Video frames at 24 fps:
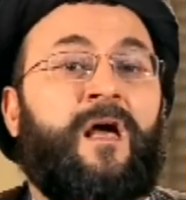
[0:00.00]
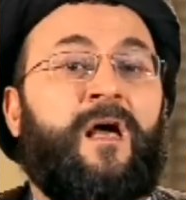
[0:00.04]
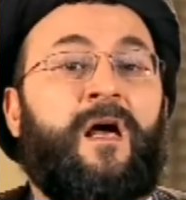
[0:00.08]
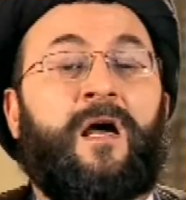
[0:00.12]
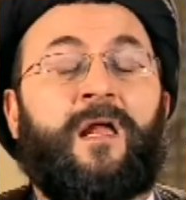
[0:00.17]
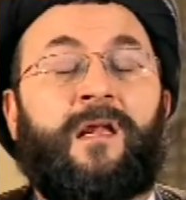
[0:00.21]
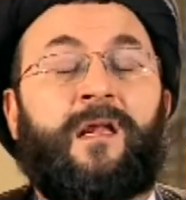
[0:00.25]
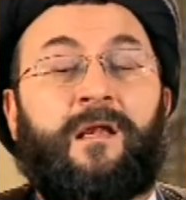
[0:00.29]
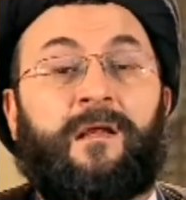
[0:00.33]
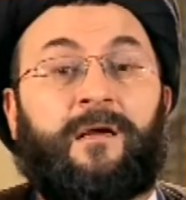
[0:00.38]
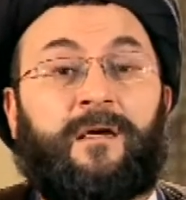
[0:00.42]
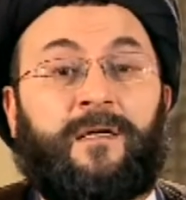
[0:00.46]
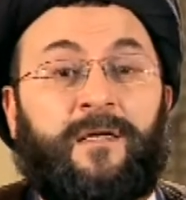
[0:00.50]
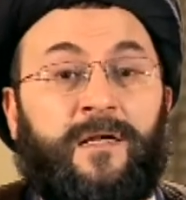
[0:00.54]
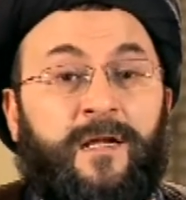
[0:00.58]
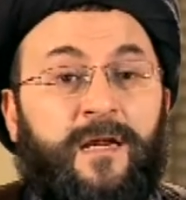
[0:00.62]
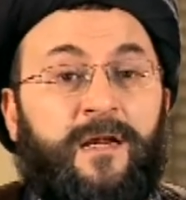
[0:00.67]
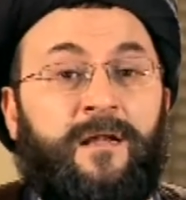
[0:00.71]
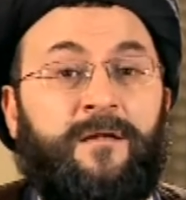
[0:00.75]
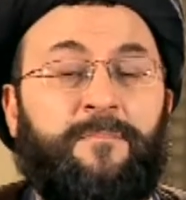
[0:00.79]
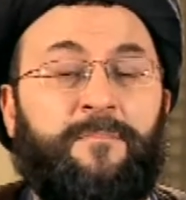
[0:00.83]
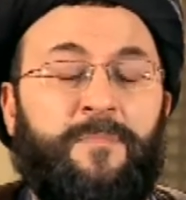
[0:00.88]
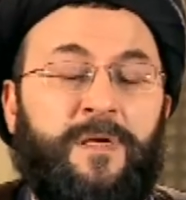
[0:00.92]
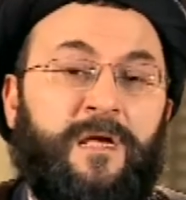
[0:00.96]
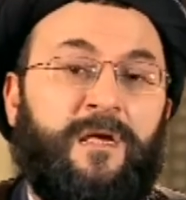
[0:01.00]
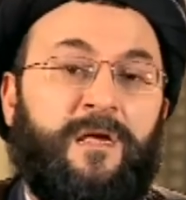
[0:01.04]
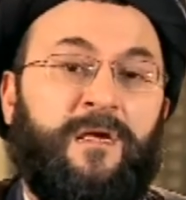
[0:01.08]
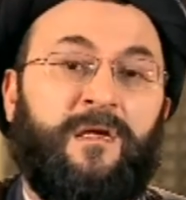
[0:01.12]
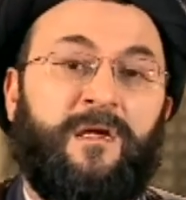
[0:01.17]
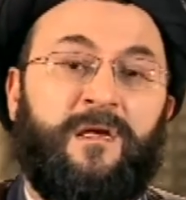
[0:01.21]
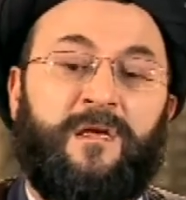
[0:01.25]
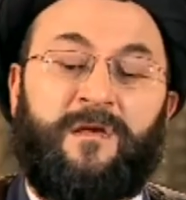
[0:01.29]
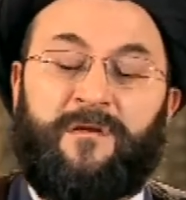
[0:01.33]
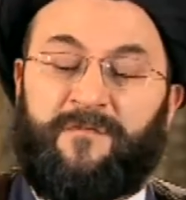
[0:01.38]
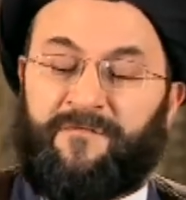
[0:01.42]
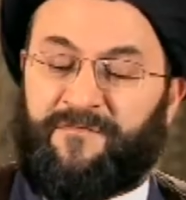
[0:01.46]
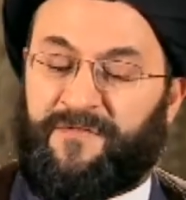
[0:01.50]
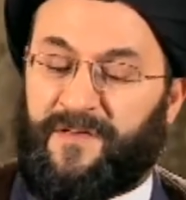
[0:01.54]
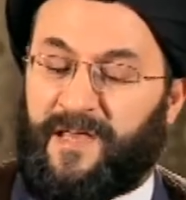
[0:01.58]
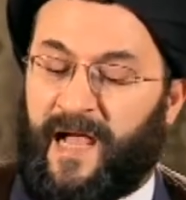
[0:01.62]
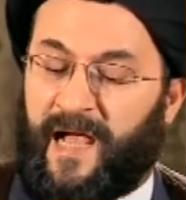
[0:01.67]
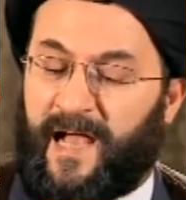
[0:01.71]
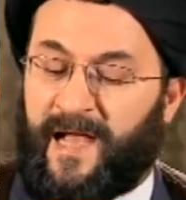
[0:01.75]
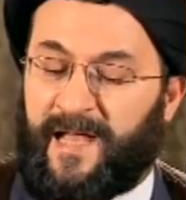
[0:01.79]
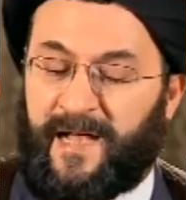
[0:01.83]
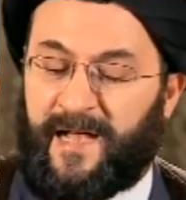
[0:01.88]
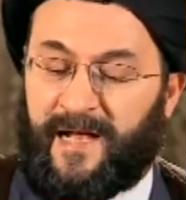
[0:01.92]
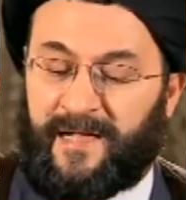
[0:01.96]
العلمي في
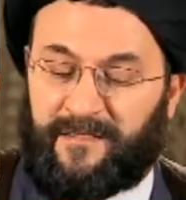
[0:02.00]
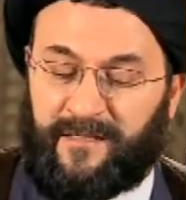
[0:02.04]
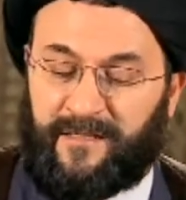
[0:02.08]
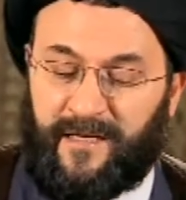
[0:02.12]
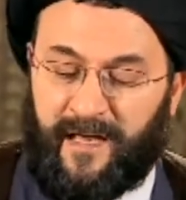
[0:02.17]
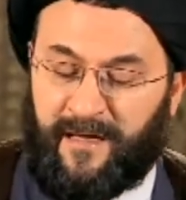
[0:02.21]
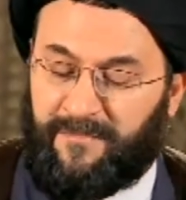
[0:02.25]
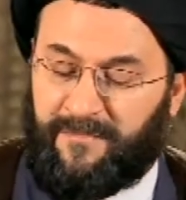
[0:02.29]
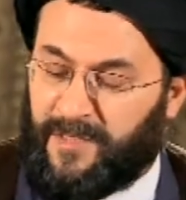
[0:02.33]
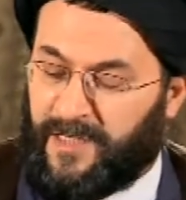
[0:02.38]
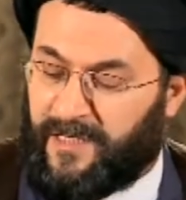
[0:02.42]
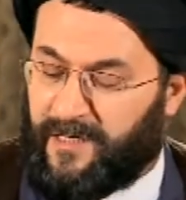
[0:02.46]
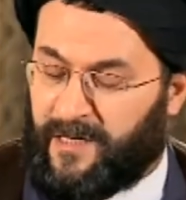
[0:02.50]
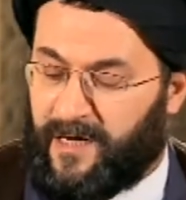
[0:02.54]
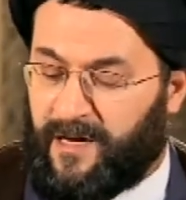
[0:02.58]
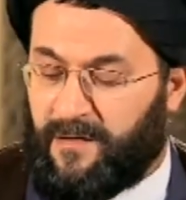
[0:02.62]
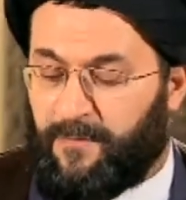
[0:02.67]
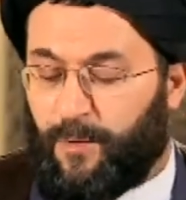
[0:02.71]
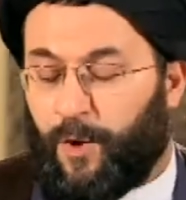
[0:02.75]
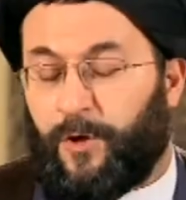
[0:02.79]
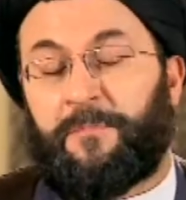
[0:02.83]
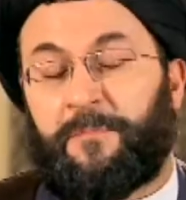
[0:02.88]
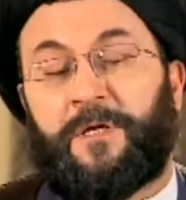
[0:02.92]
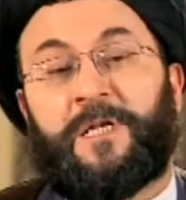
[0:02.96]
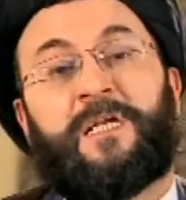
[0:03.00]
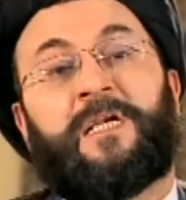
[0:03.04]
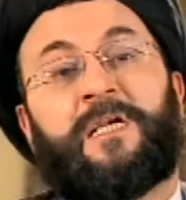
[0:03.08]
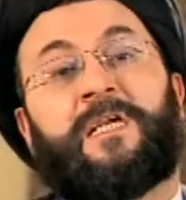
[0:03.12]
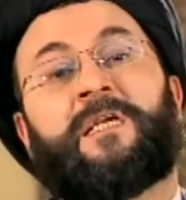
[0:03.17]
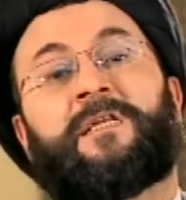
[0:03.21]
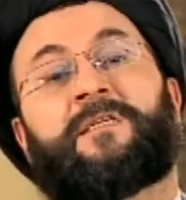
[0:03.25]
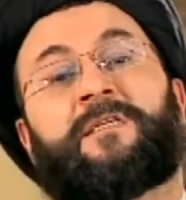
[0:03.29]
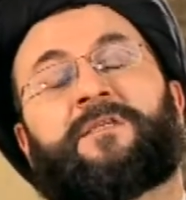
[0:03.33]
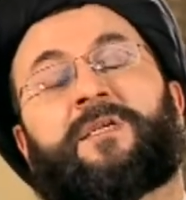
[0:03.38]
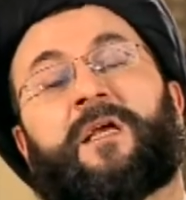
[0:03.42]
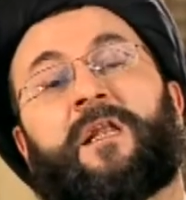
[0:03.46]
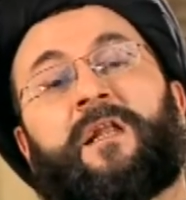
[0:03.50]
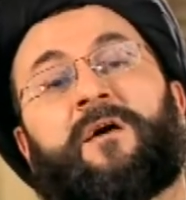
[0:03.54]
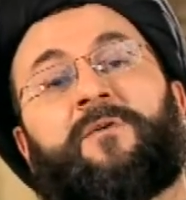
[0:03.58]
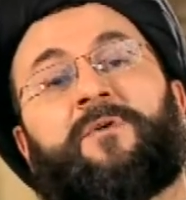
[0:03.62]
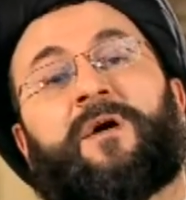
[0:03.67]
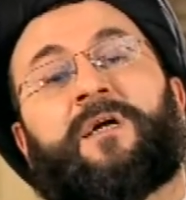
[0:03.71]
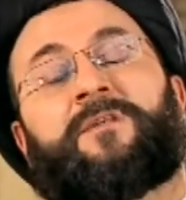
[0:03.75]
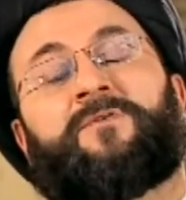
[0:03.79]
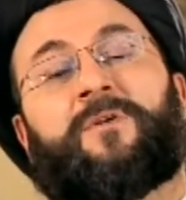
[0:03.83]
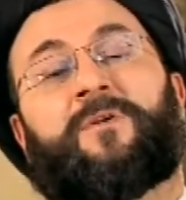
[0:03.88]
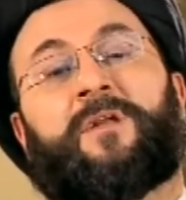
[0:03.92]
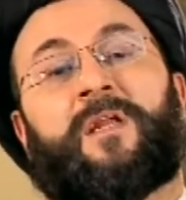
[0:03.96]
حياه امير المؤمنين
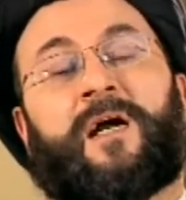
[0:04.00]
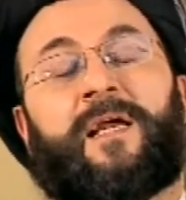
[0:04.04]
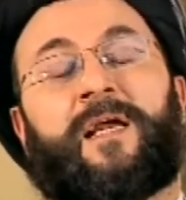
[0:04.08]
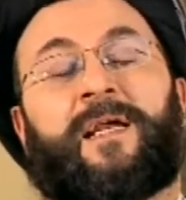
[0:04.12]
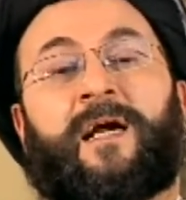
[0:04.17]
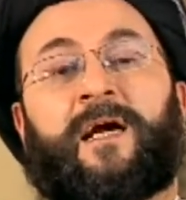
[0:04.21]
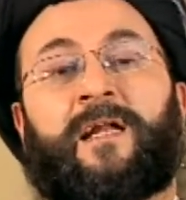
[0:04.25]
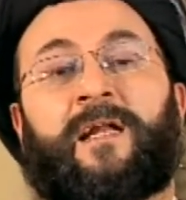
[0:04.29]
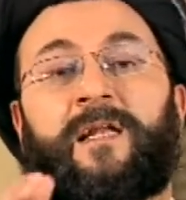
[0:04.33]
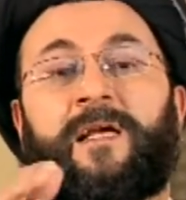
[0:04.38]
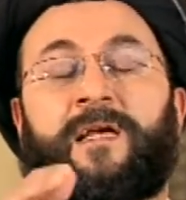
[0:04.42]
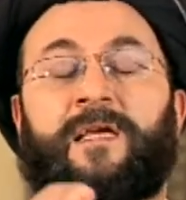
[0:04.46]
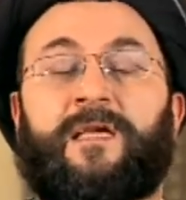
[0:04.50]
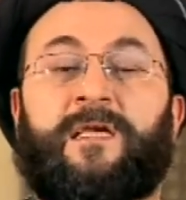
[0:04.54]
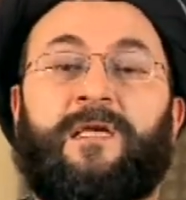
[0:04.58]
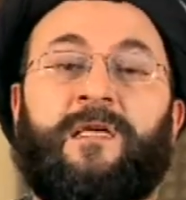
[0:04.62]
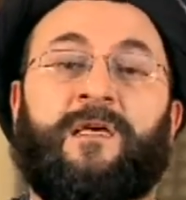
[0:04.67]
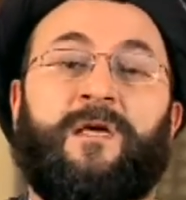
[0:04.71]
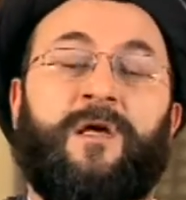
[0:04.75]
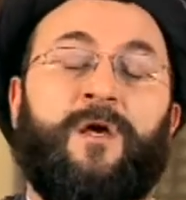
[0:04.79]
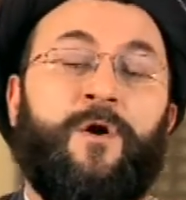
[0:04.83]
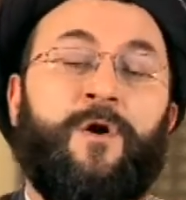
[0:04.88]
صلوات الله عليه